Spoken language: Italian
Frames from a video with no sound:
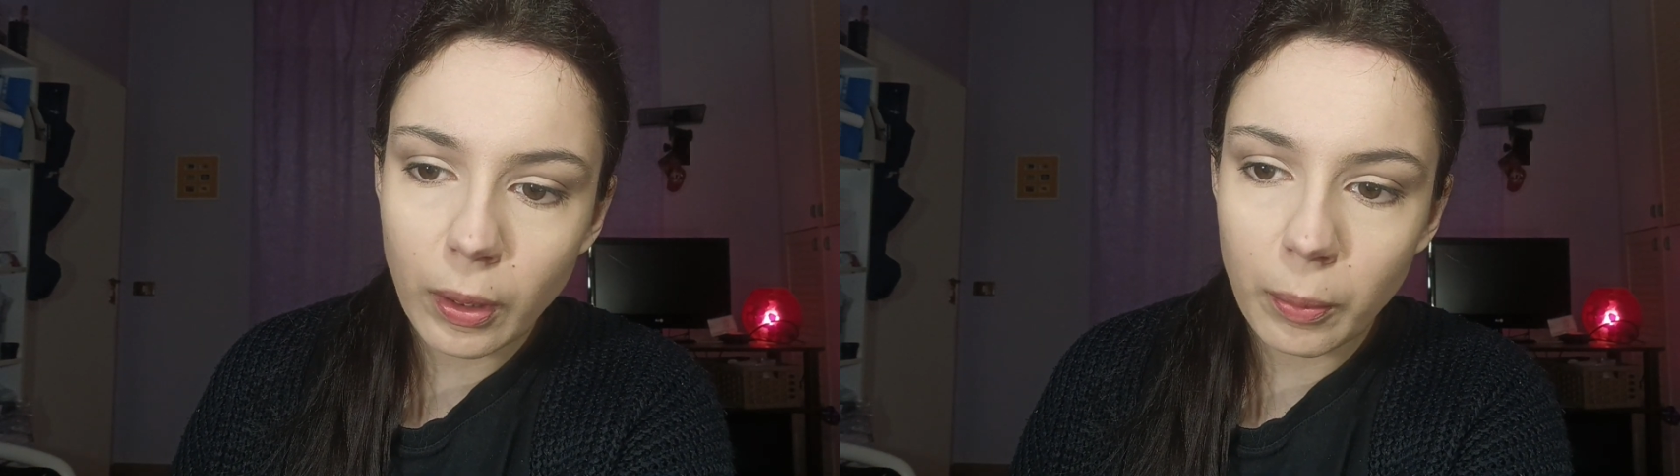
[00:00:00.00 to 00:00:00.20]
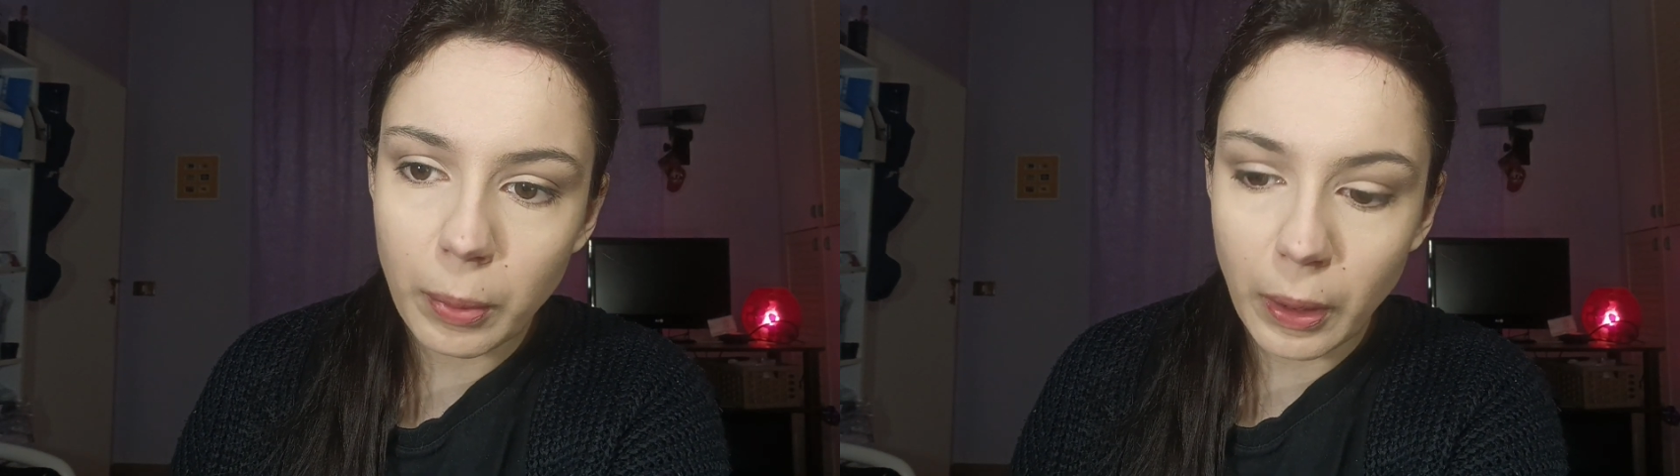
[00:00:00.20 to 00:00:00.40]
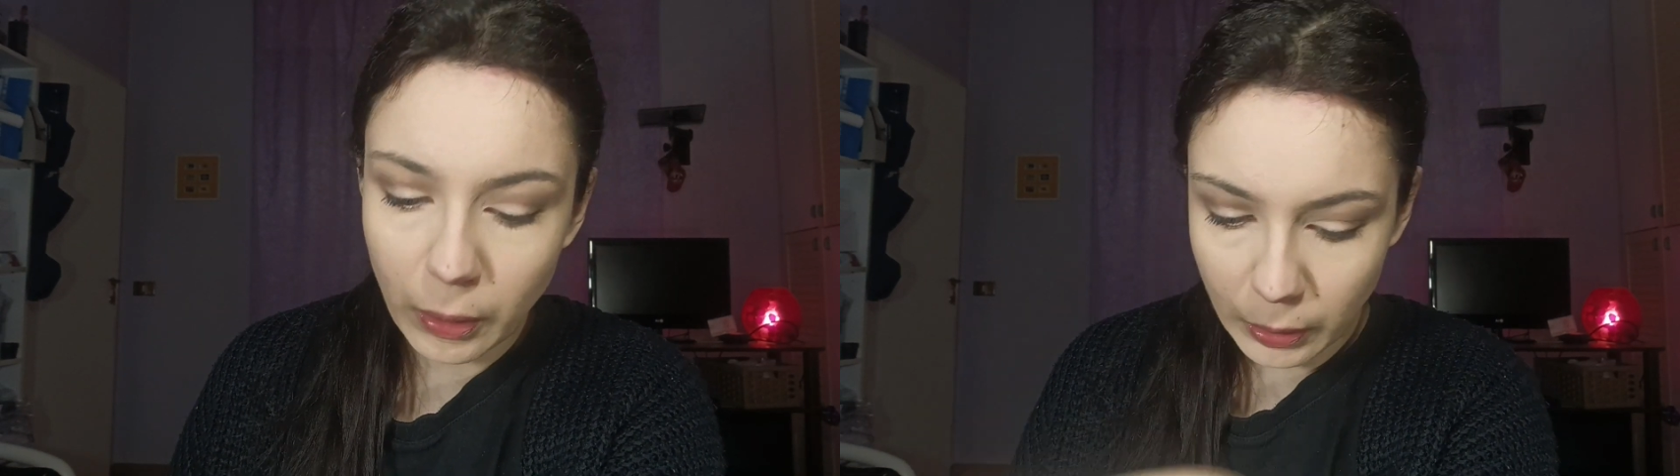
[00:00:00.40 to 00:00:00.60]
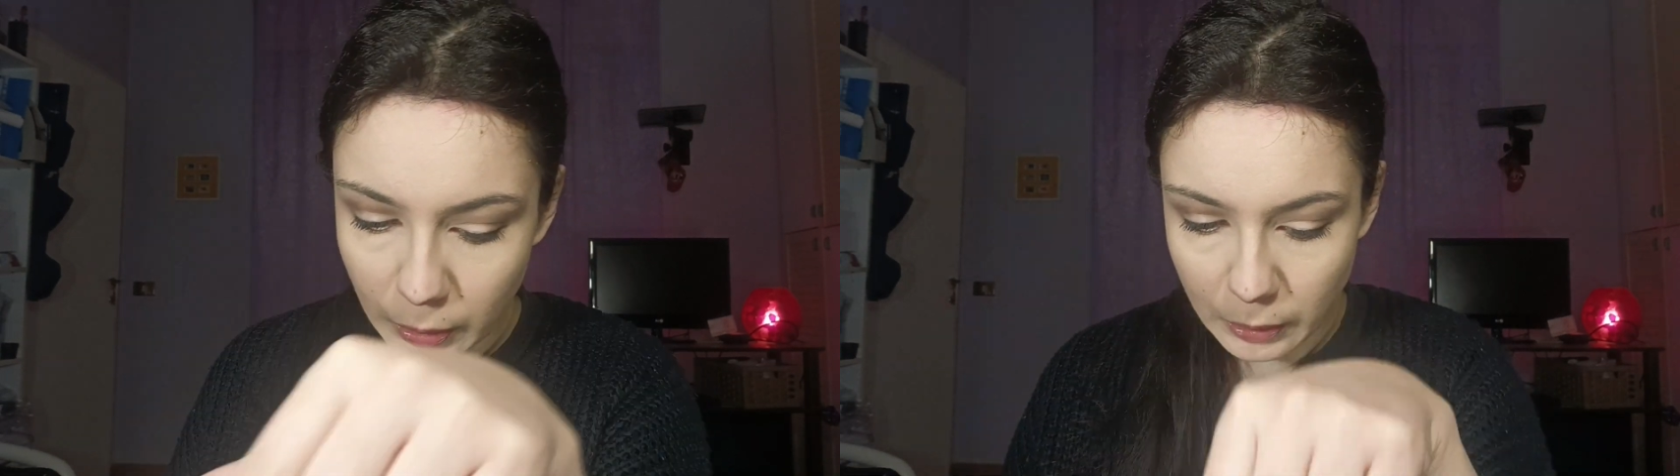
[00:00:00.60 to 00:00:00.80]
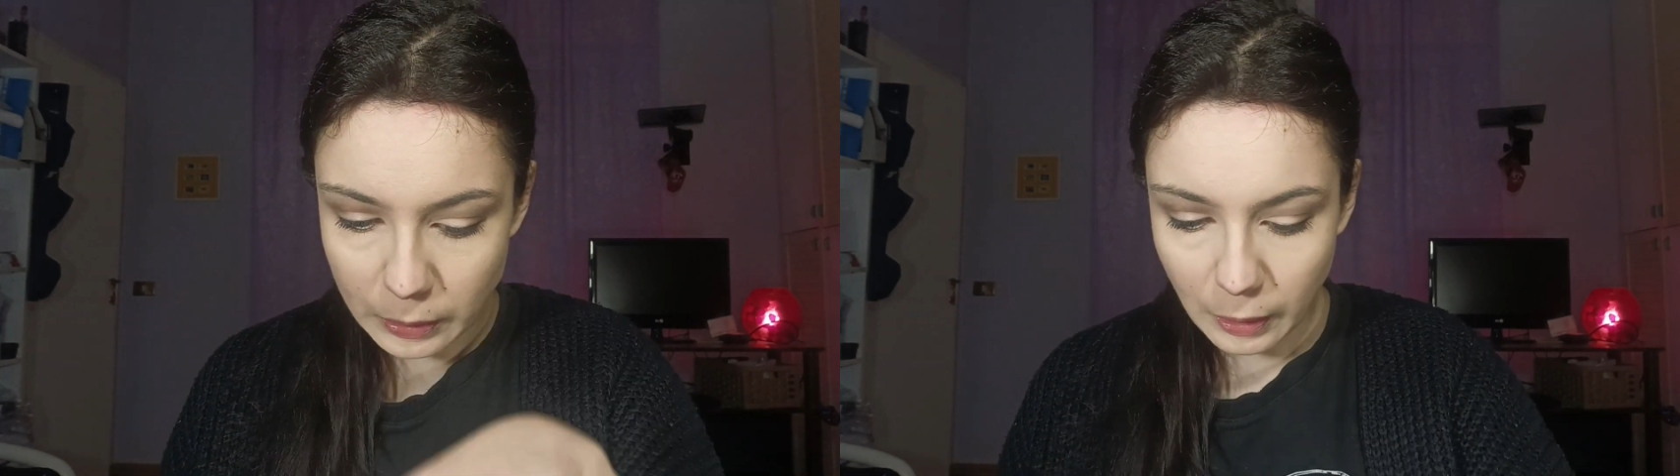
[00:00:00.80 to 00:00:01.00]

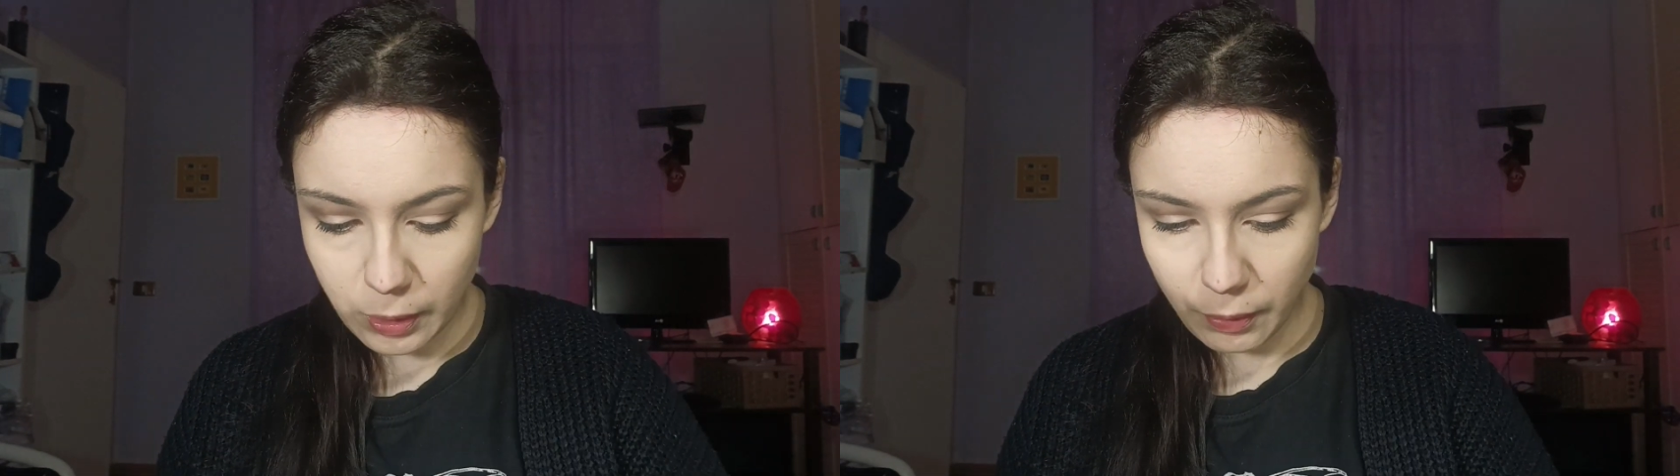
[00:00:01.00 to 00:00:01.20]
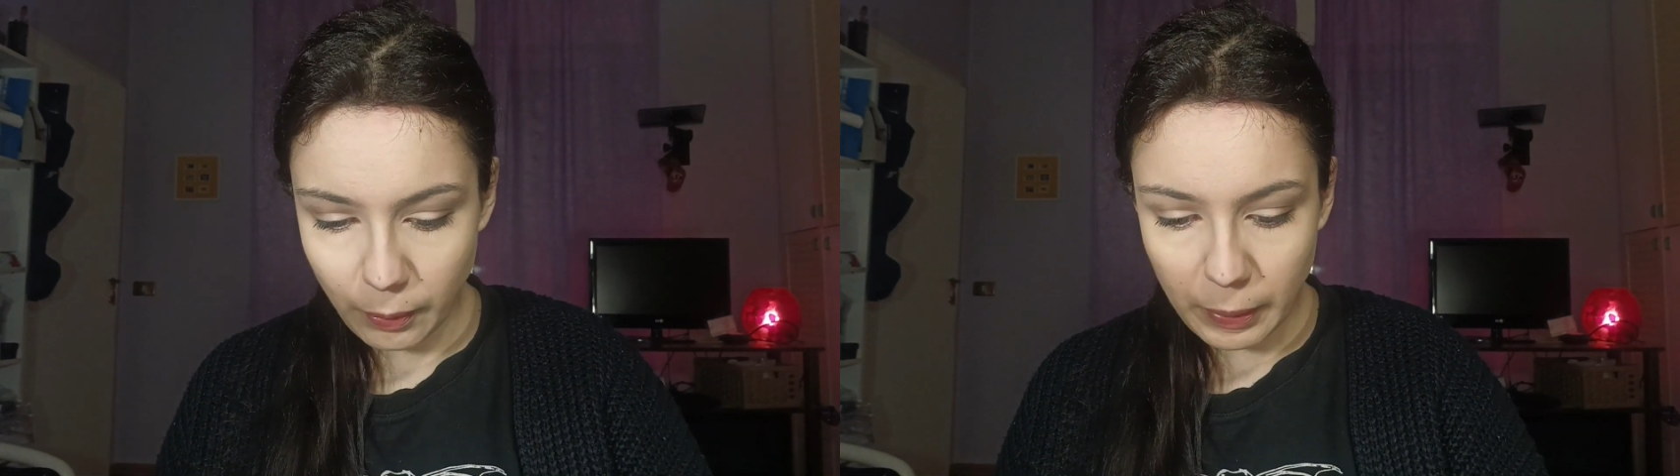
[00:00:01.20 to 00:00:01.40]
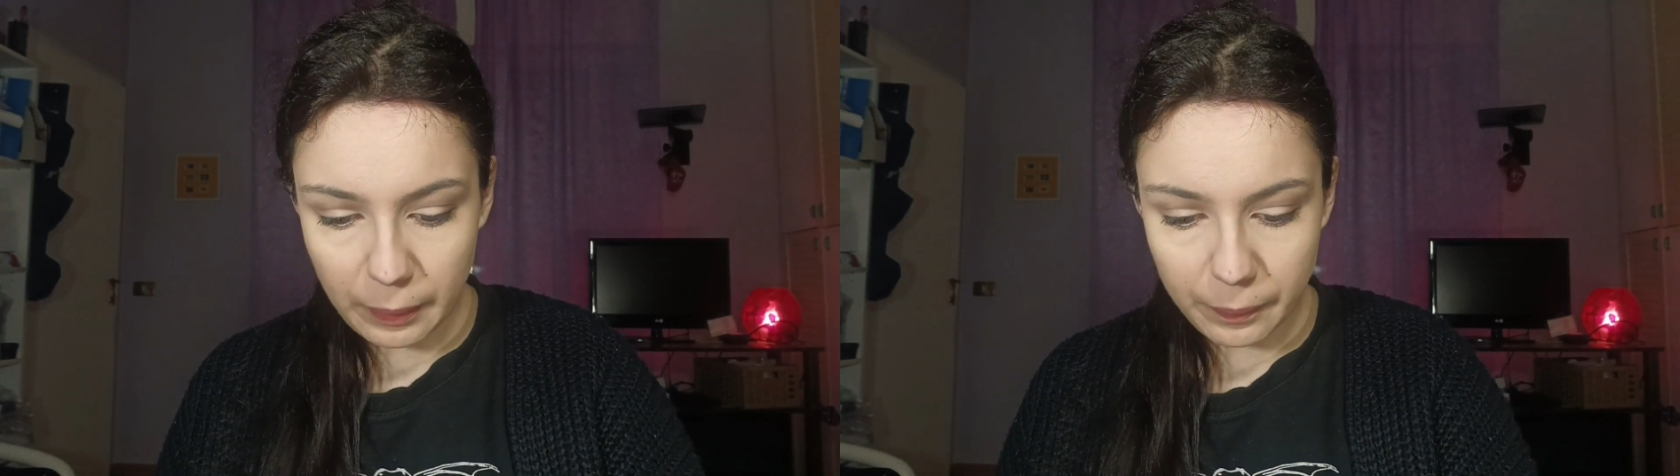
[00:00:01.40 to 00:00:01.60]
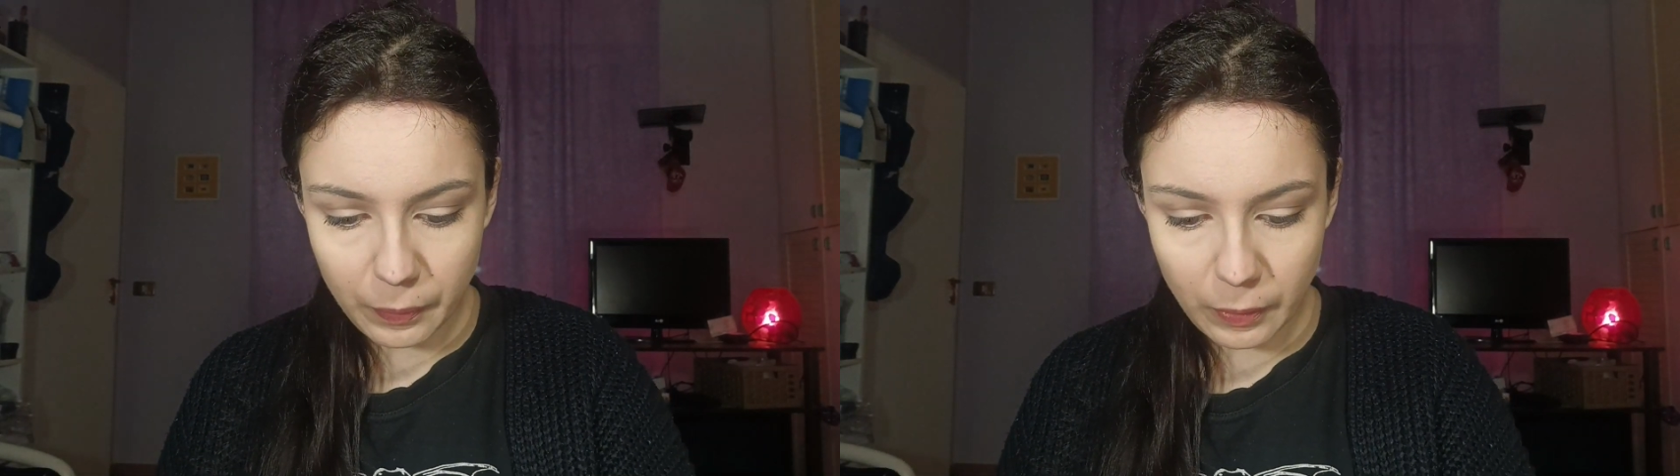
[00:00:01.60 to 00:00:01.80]
compagna, e vabbè,